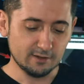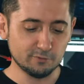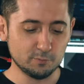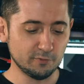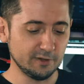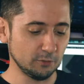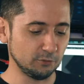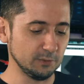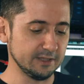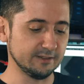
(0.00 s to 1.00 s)
Vous pouvez
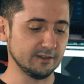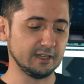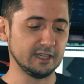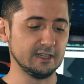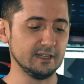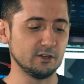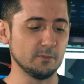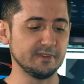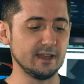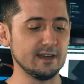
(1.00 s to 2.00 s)
ensuite régler
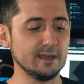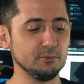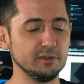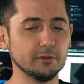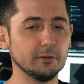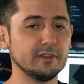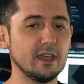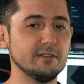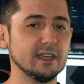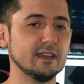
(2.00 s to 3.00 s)
comme ça la puissance
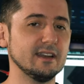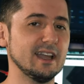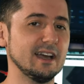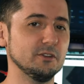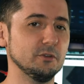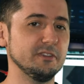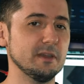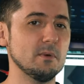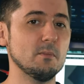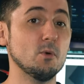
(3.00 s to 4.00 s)
avec la
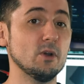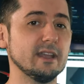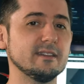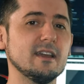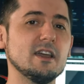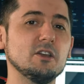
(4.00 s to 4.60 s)
deuxième molette